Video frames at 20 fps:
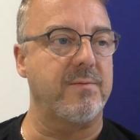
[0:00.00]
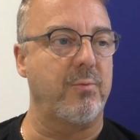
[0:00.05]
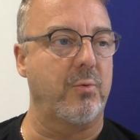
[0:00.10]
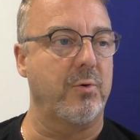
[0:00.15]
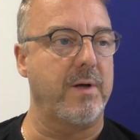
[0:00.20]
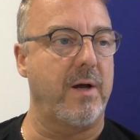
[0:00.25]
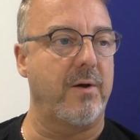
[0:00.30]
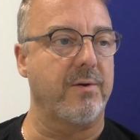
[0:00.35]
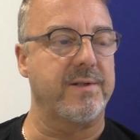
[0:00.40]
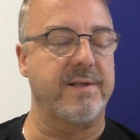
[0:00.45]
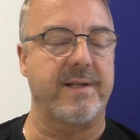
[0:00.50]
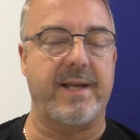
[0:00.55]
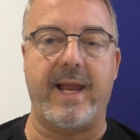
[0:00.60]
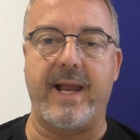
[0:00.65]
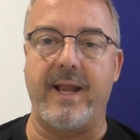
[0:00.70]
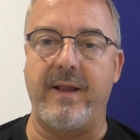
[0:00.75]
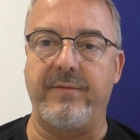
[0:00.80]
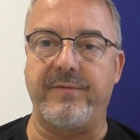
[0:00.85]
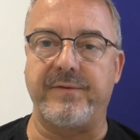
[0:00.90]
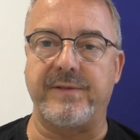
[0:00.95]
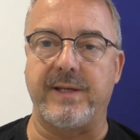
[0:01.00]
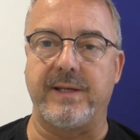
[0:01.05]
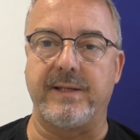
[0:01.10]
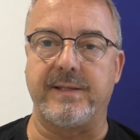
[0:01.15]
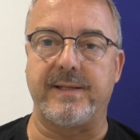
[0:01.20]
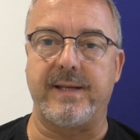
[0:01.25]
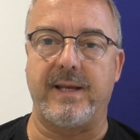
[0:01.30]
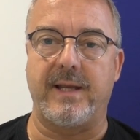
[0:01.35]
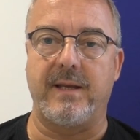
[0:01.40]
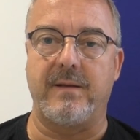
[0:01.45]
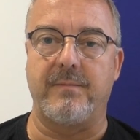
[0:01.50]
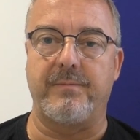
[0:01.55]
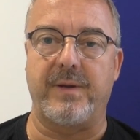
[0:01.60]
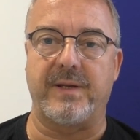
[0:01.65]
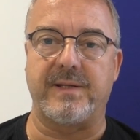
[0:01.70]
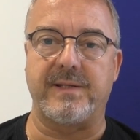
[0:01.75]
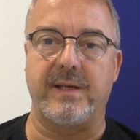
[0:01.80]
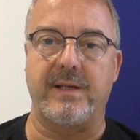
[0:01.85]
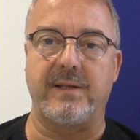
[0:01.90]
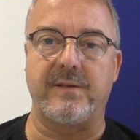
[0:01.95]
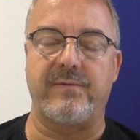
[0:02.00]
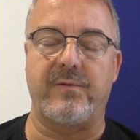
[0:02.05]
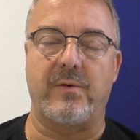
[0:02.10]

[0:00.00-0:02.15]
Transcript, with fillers: 2011 sind sie in Besitz